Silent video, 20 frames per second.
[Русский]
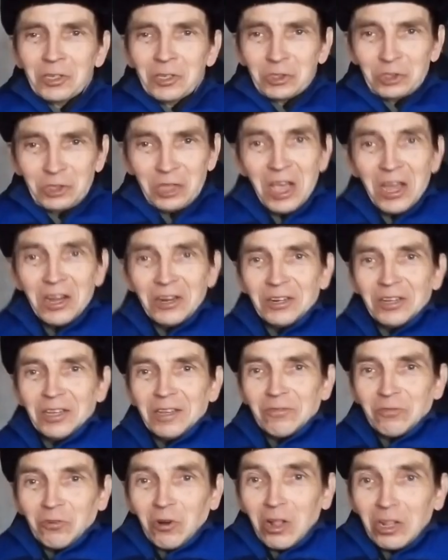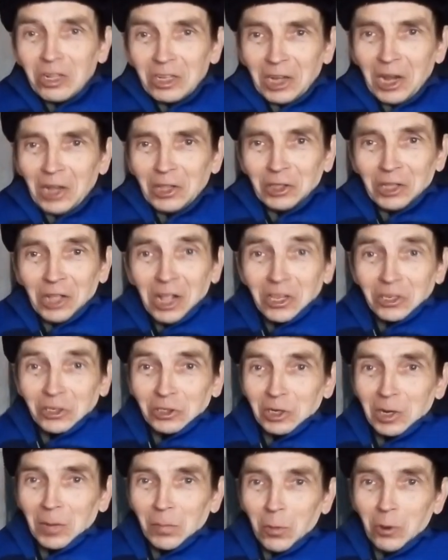Серый волк
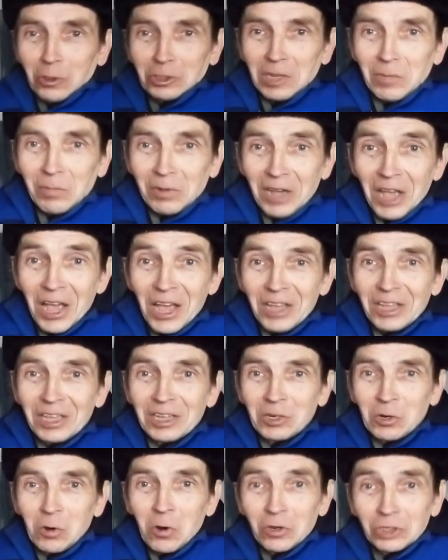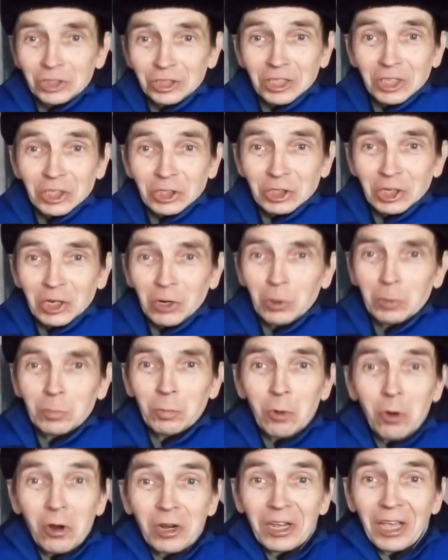катался по земле и корчился от
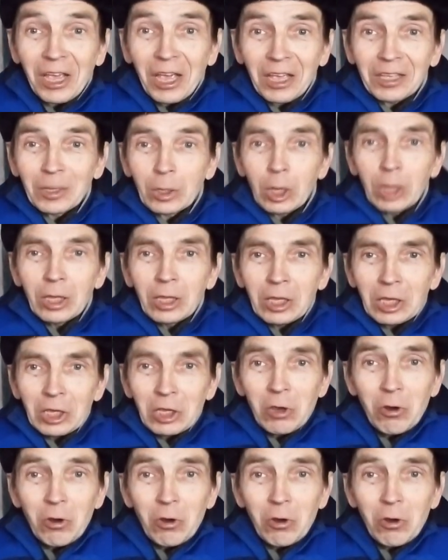боли и